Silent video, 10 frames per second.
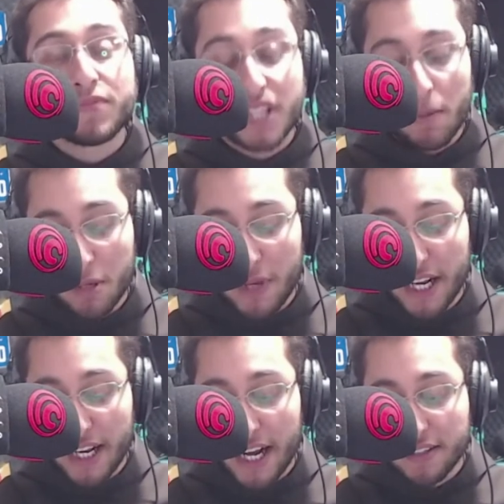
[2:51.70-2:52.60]
da
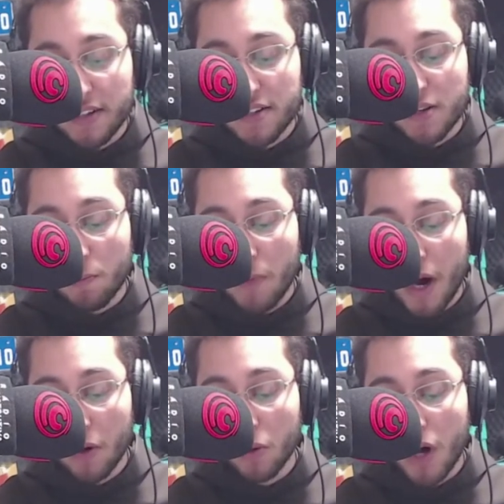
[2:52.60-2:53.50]
primeira carta de São
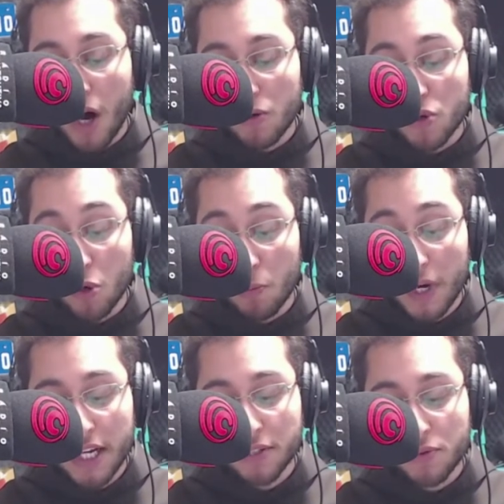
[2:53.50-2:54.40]
Paulo aos
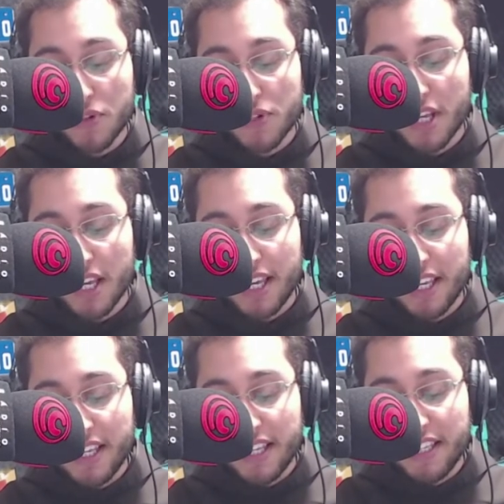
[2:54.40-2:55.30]
Romanos
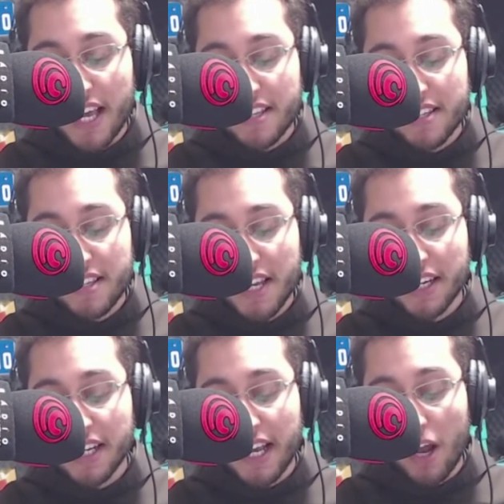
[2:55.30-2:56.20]
e da
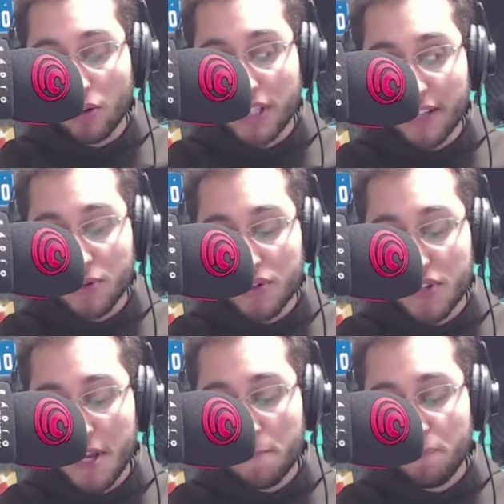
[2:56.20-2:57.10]
encíclica Laudato
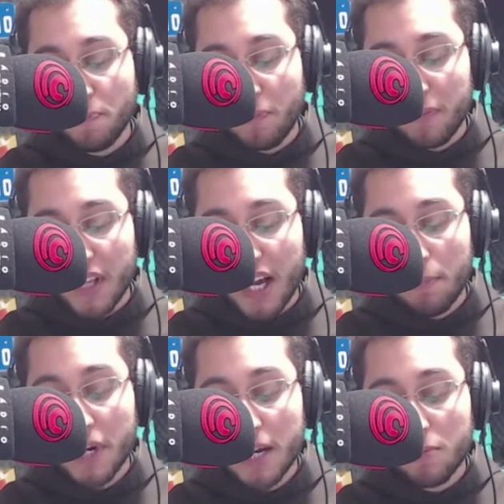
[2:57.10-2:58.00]
Si,
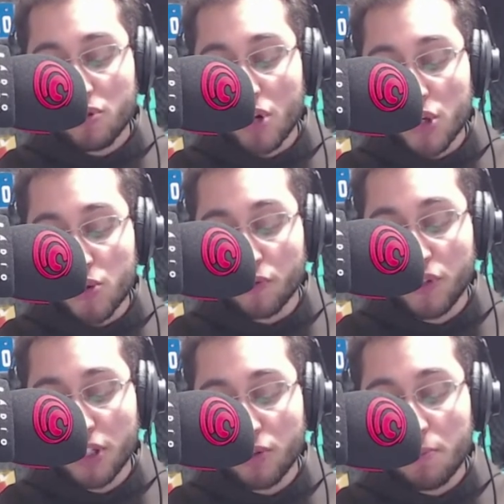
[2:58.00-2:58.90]
abramos o nosso
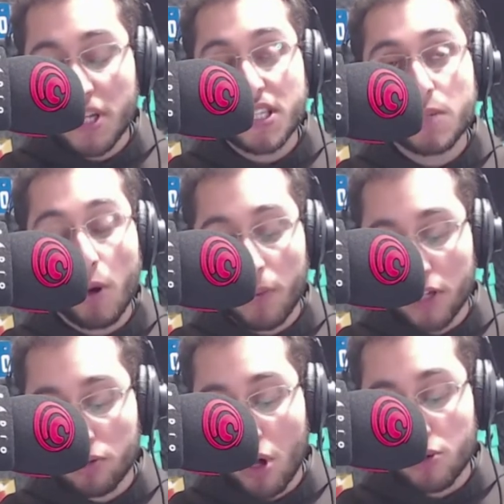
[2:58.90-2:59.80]
ouvido e
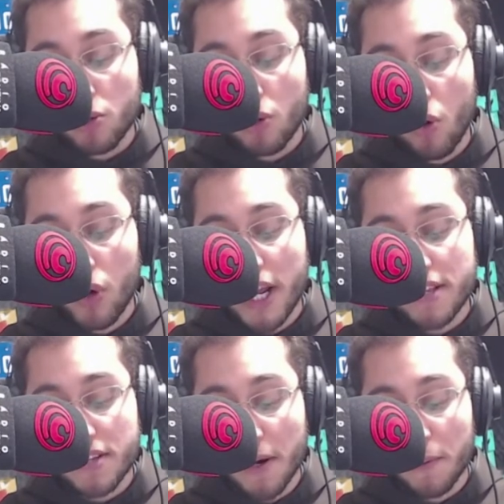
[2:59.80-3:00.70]
principalmente o nosso
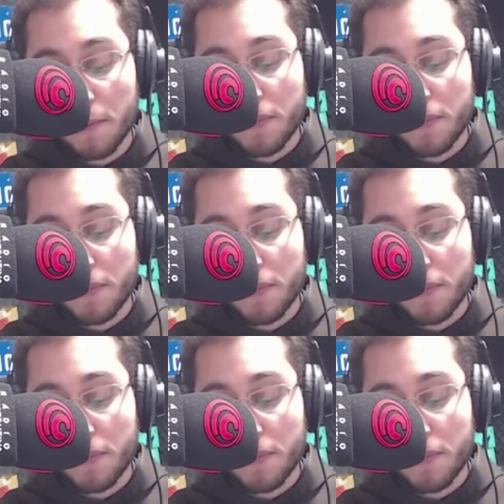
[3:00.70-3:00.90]
coração